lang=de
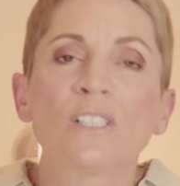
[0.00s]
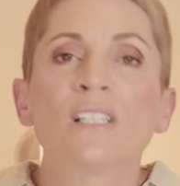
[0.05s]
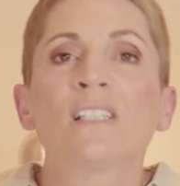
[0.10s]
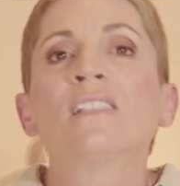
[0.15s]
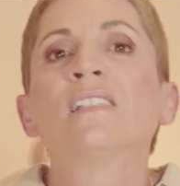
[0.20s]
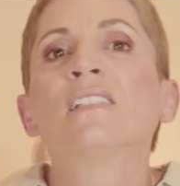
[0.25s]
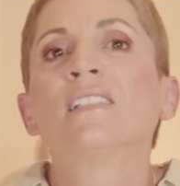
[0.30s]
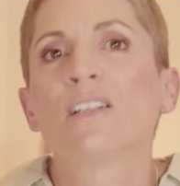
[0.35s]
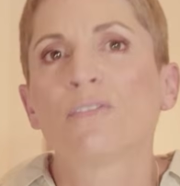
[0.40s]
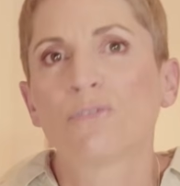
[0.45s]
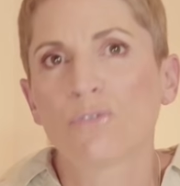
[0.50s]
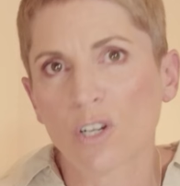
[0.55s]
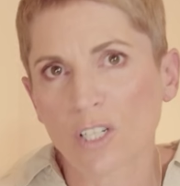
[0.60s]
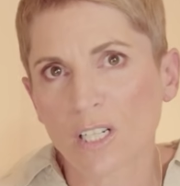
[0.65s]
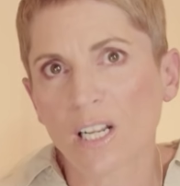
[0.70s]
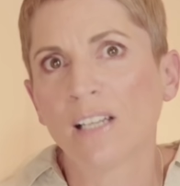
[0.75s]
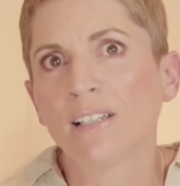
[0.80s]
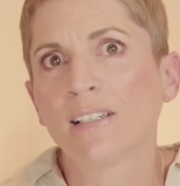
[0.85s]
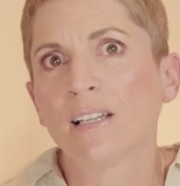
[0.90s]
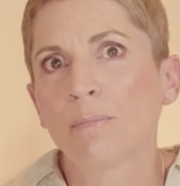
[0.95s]
Das ist der
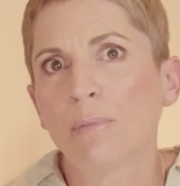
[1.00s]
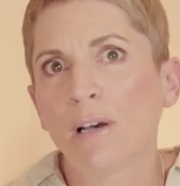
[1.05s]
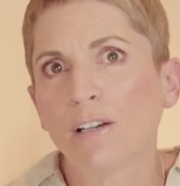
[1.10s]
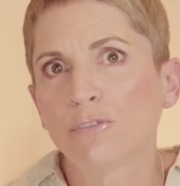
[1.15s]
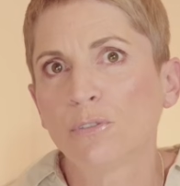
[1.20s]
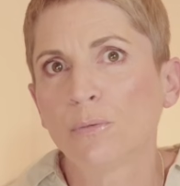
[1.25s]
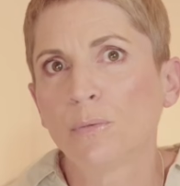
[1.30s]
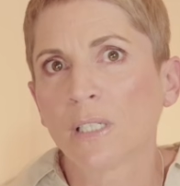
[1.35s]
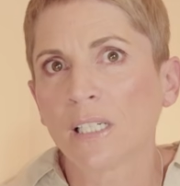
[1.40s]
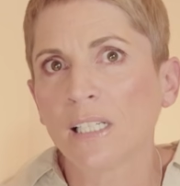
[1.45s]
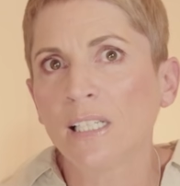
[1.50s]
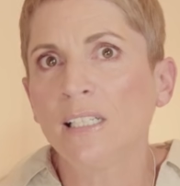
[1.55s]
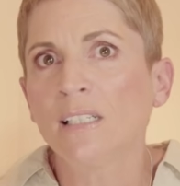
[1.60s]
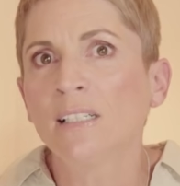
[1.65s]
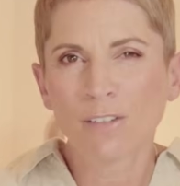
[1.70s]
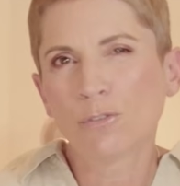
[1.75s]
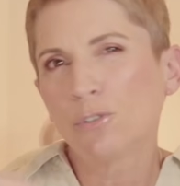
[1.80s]
Vorteil in der Parfümerie,